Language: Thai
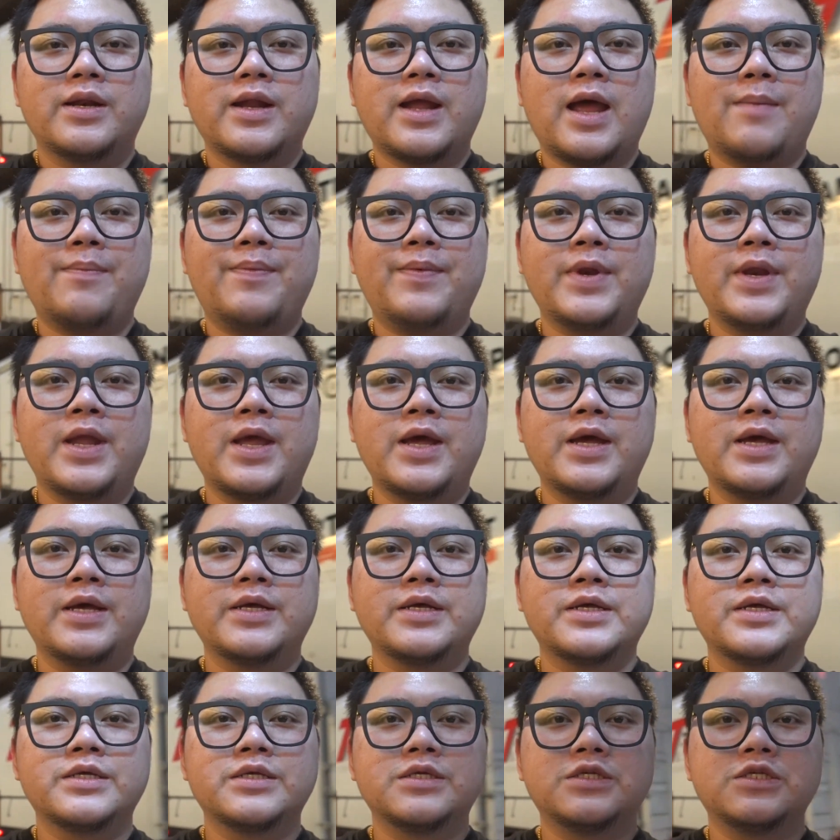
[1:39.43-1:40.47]
นับหนึ่ง
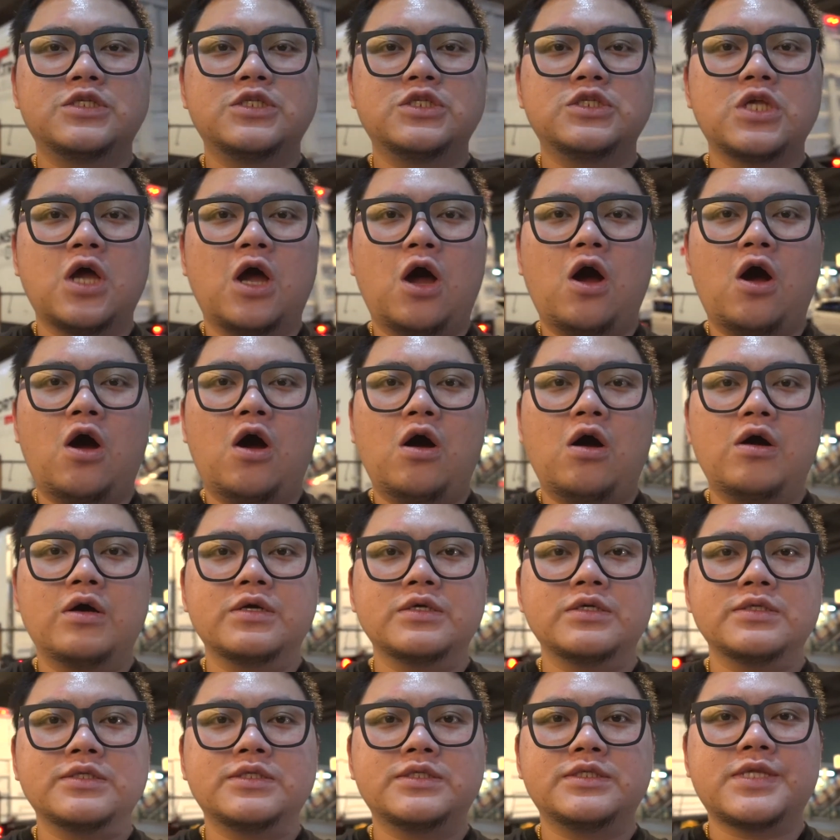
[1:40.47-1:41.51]
สอง
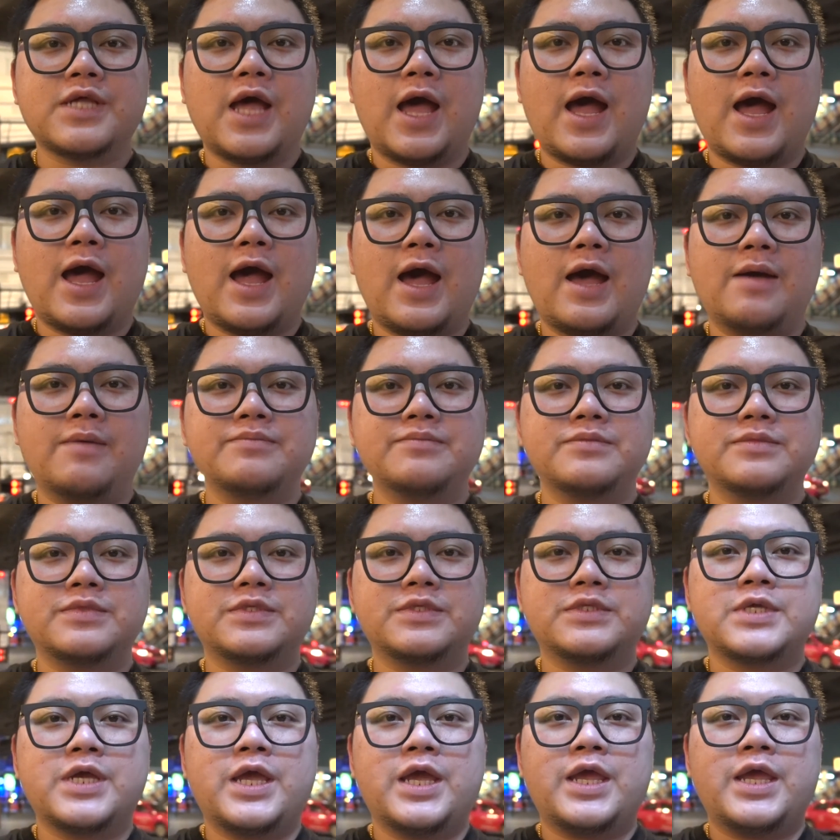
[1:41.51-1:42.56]
สาม
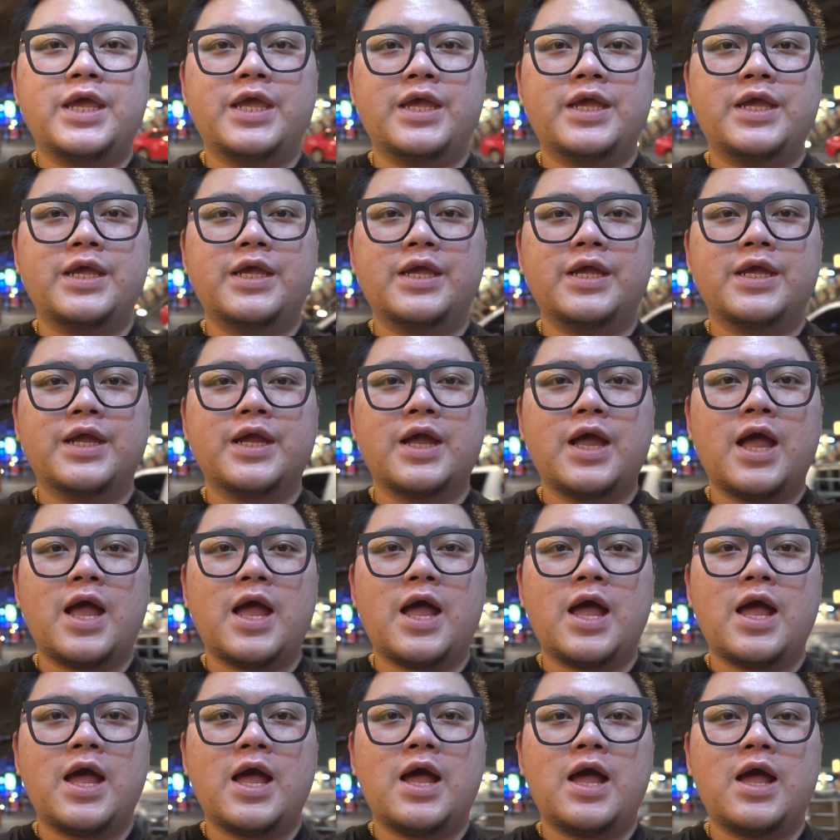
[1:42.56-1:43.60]
สี่
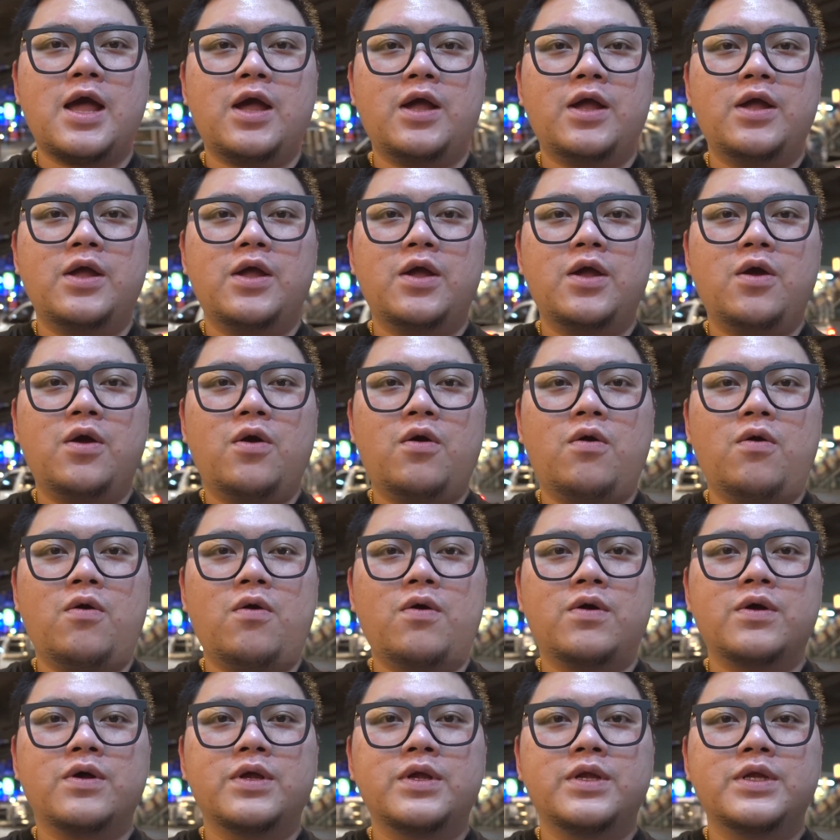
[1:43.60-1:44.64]
ห้า ห
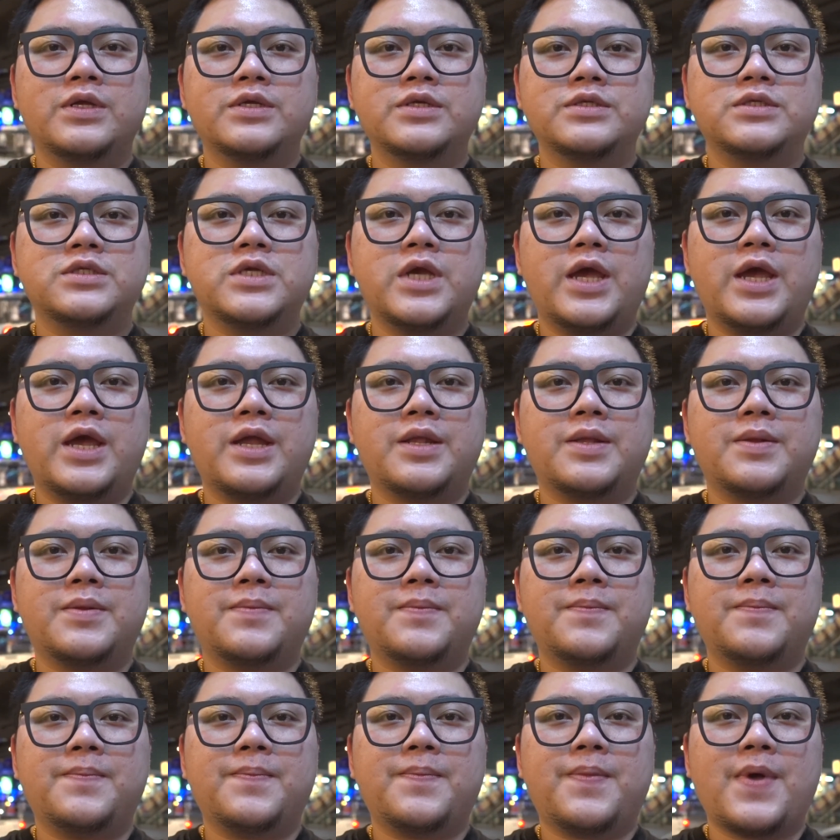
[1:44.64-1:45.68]
ก เจ็ด
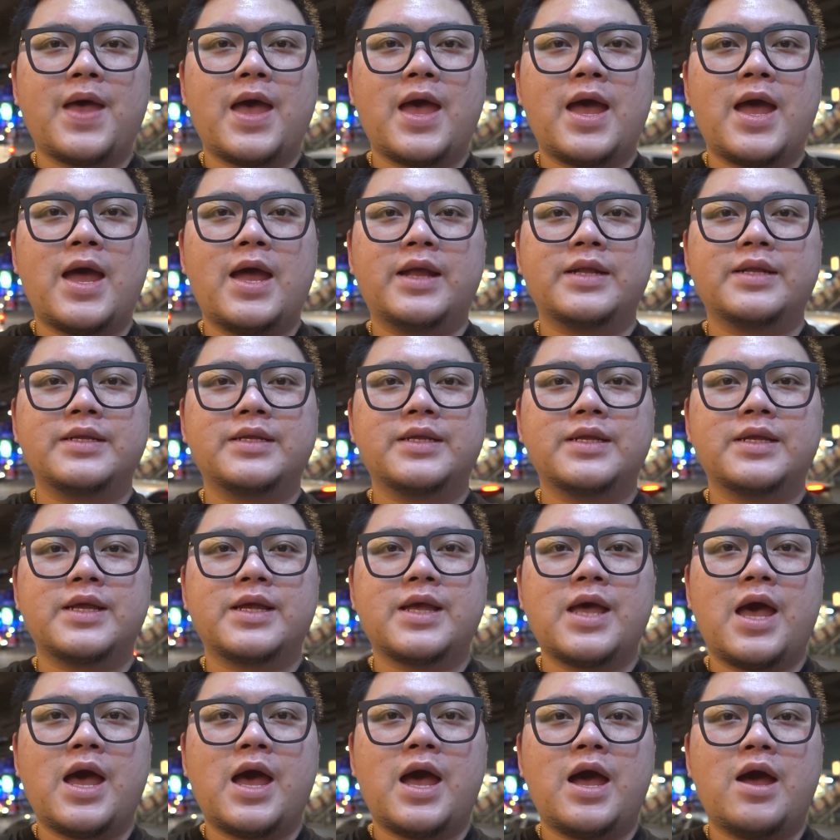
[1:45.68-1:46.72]
แปด
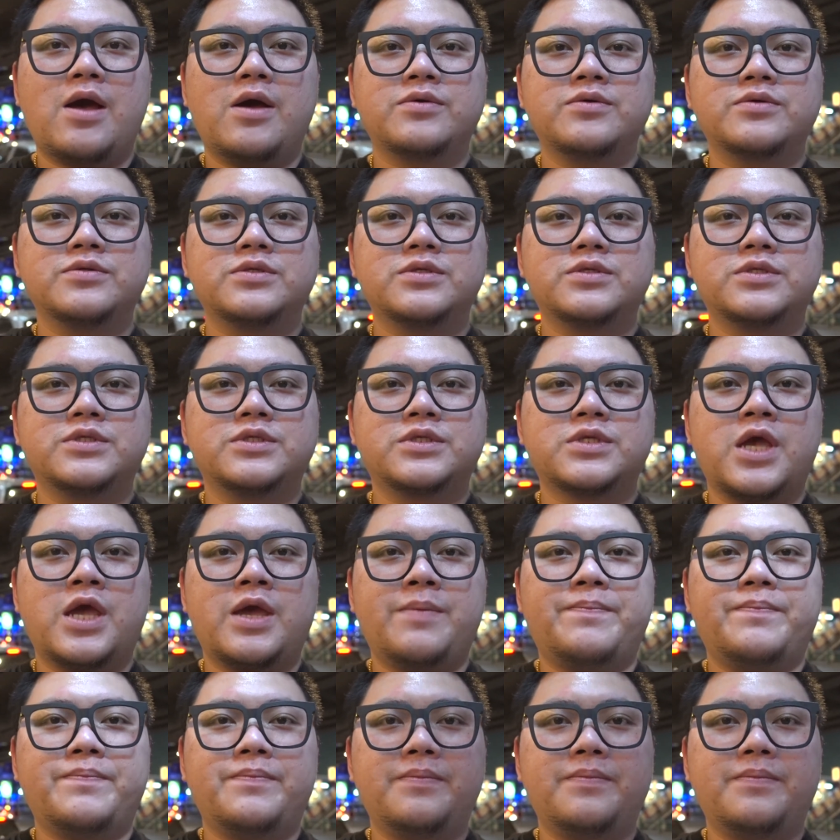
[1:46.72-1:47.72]
เก้า สิบ